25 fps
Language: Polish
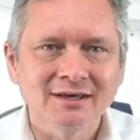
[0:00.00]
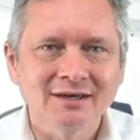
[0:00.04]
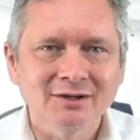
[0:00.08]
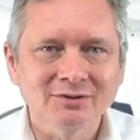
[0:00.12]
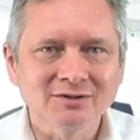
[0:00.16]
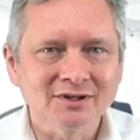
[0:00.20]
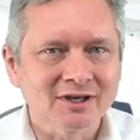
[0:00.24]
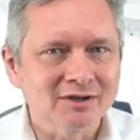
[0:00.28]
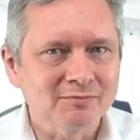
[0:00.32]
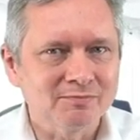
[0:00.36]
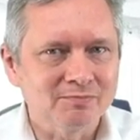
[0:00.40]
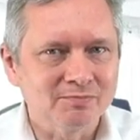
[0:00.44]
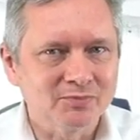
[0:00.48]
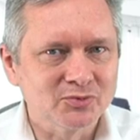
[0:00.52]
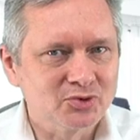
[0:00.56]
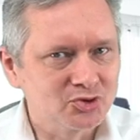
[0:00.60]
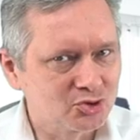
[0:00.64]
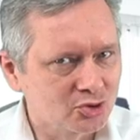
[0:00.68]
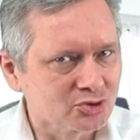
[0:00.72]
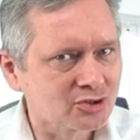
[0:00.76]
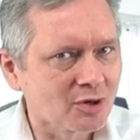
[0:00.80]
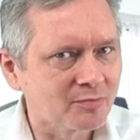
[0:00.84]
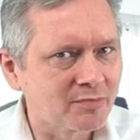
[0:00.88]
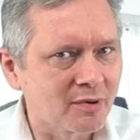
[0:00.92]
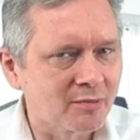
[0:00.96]
I tutaj z
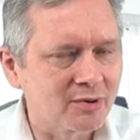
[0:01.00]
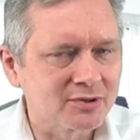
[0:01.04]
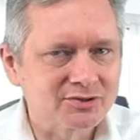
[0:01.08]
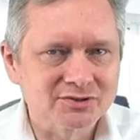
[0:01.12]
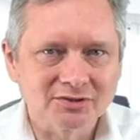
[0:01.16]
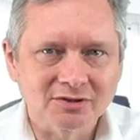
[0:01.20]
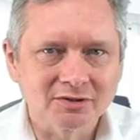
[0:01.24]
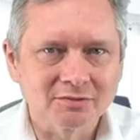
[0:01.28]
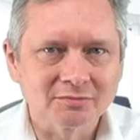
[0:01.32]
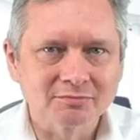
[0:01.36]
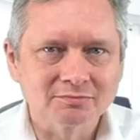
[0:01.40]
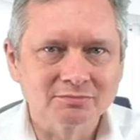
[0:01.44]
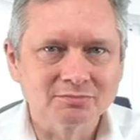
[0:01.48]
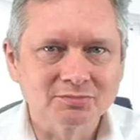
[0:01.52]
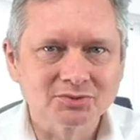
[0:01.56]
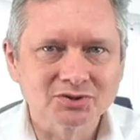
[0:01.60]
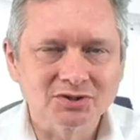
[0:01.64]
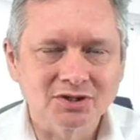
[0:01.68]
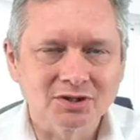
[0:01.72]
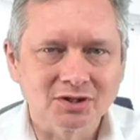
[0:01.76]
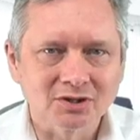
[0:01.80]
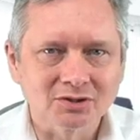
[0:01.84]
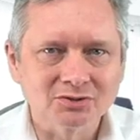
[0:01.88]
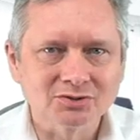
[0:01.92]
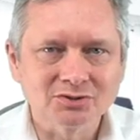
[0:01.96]
dużą pomocą
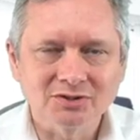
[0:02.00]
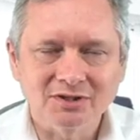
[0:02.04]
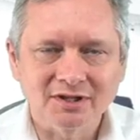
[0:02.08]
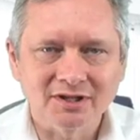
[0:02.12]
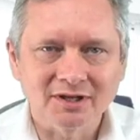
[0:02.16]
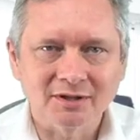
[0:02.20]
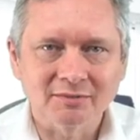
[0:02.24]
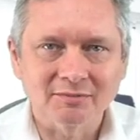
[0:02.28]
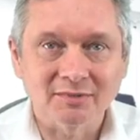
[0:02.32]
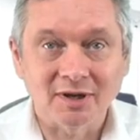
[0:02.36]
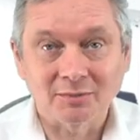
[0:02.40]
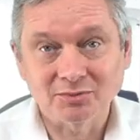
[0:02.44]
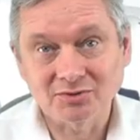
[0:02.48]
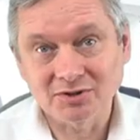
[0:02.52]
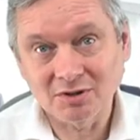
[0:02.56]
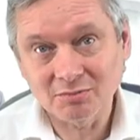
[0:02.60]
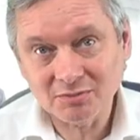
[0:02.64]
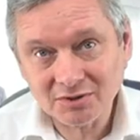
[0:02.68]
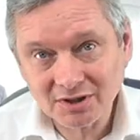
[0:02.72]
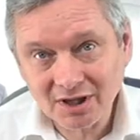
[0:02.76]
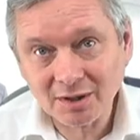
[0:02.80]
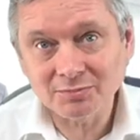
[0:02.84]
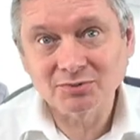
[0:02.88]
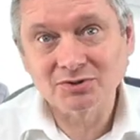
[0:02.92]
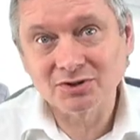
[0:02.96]
przychodzi nam, a
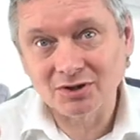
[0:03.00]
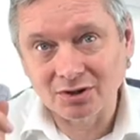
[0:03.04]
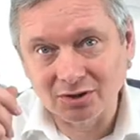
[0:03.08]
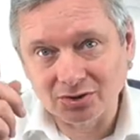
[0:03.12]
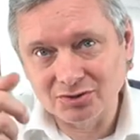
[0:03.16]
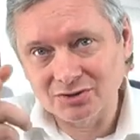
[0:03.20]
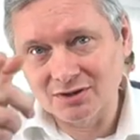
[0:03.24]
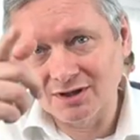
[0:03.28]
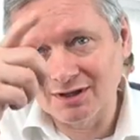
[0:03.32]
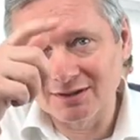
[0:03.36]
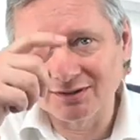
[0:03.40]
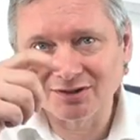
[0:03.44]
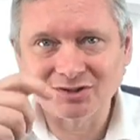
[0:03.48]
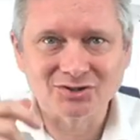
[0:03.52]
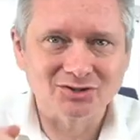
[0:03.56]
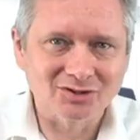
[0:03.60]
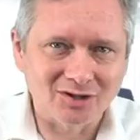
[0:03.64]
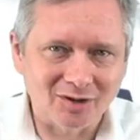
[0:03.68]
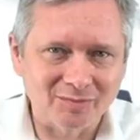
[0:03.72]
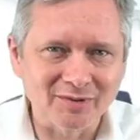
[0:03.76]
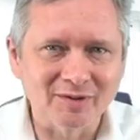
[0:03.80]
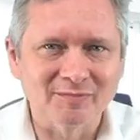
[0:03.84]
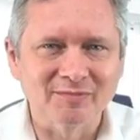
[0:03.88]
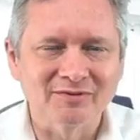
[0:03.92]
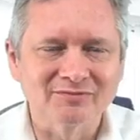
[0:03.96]
przynajmniej mnie przychodzi, ale też
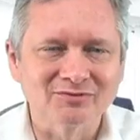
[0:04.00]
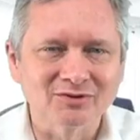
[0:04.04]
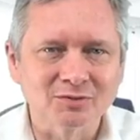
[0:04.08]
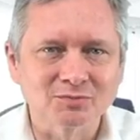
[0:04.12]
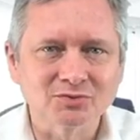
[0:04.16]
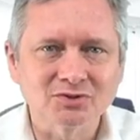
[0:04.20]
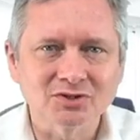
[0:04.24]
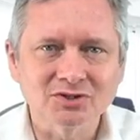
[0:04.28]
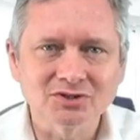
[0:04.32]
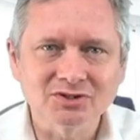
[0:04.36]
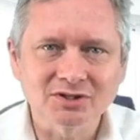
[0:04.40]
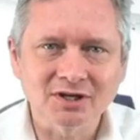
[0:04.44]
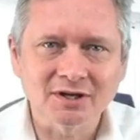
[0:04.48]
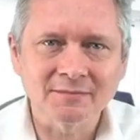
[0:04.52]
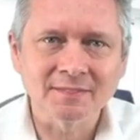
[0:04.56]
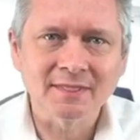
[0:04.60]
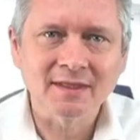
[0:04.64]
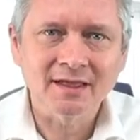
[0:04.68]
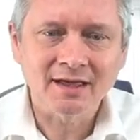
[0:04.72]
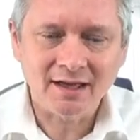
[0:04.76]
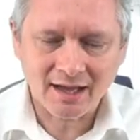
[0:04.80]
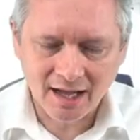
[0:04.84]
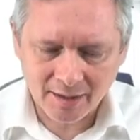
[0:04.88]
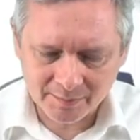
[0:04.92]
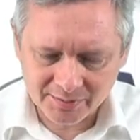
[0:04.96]
Tobie pewno przyjdzie,
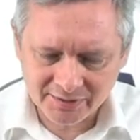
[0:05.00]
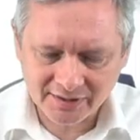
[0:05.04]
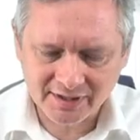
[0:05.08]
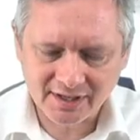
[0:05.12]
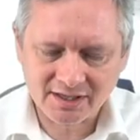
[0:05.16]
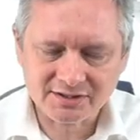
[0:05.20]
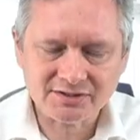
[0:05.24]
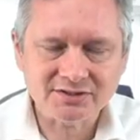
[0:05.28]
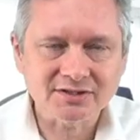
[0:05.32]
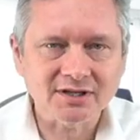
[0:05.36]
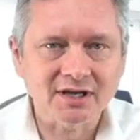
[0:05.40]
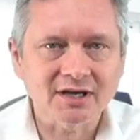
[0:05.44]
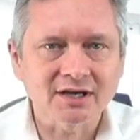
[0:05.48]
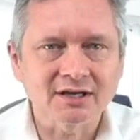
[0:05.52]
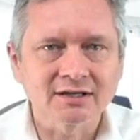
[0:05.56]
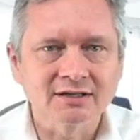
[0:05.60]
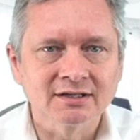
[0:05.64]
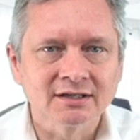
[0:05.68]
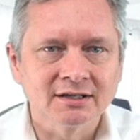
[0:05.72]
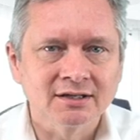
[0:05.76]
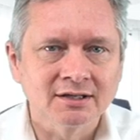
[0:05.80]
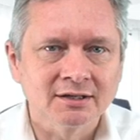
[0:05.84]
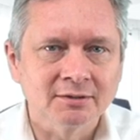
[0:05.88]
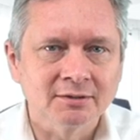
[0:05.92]
aplikacja